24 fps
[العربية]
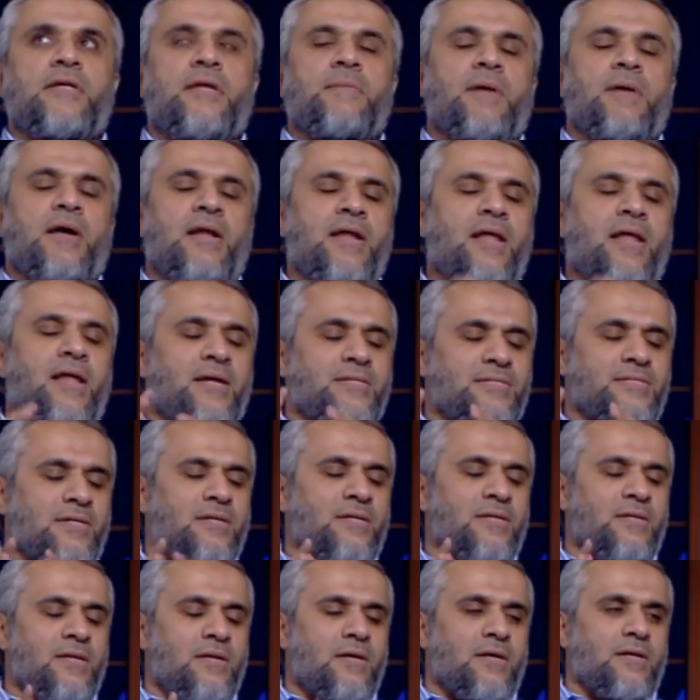احنا مخلينها على
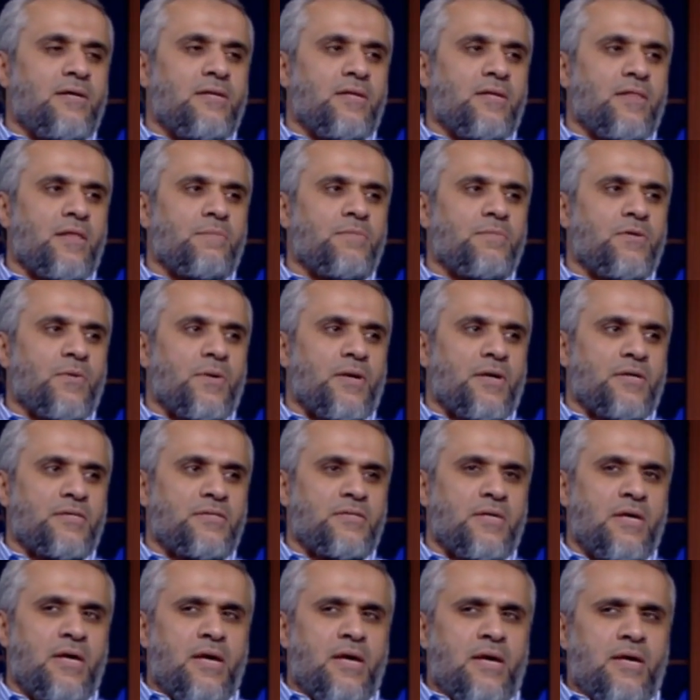شكل نظام دورات
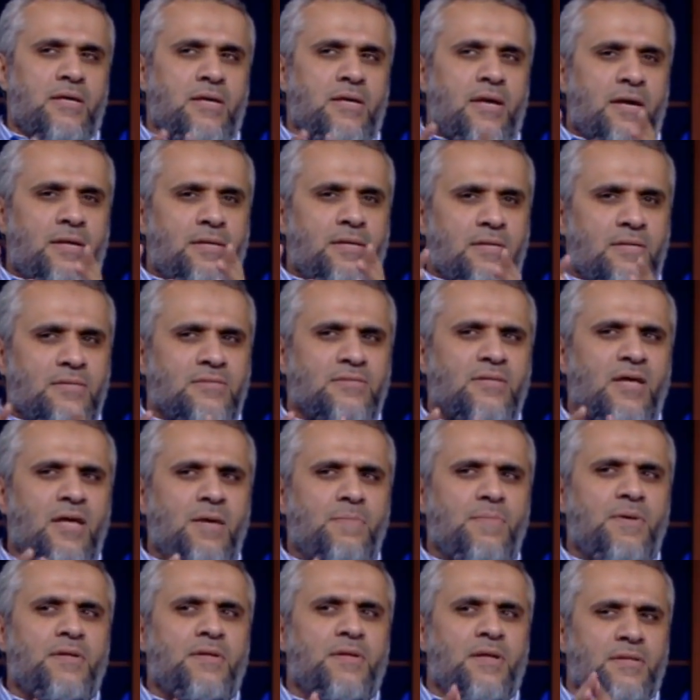يعني
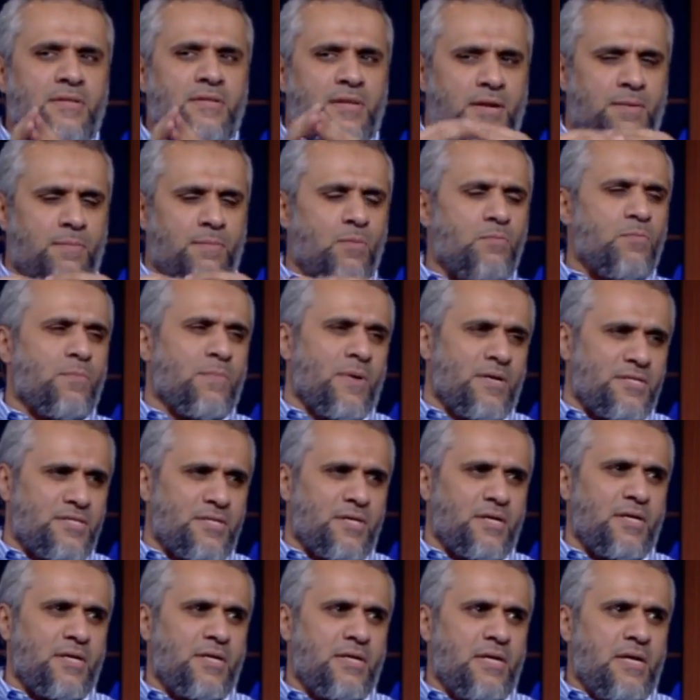صعب احنا ندربهم
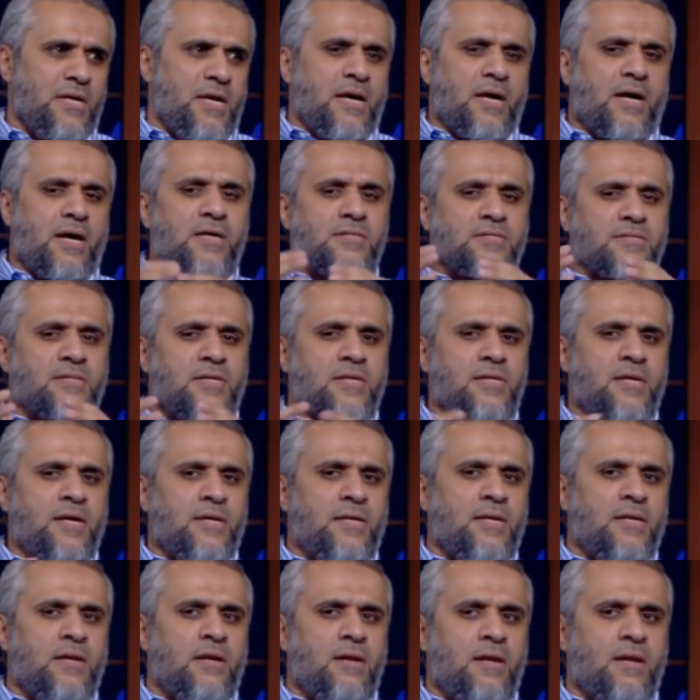مباشره خاصه
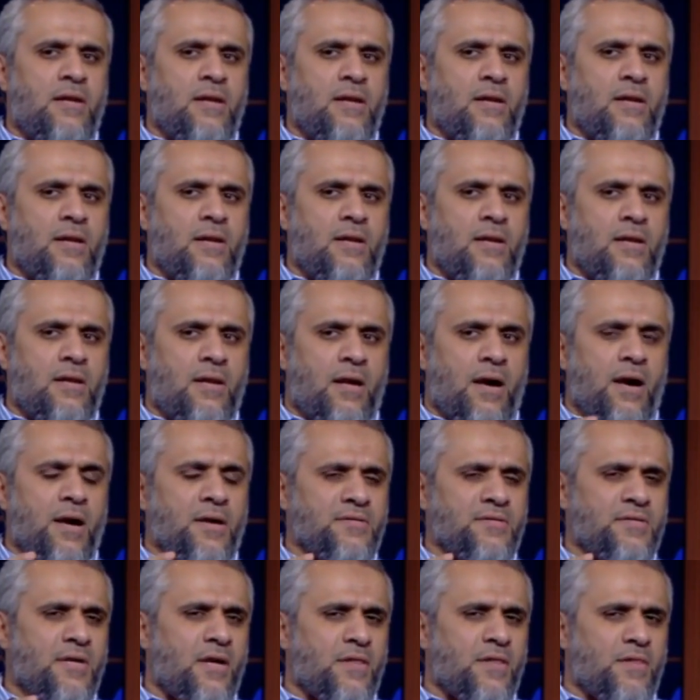يعني
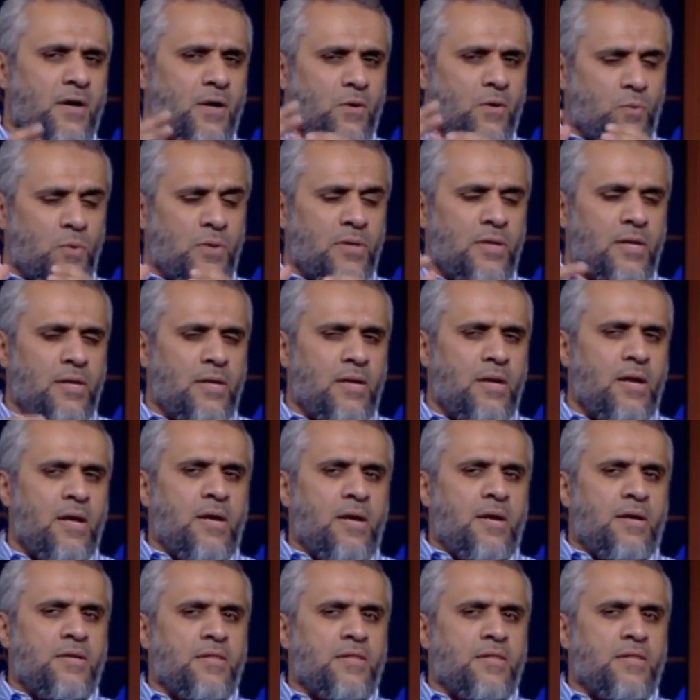الارت هذا او نعم.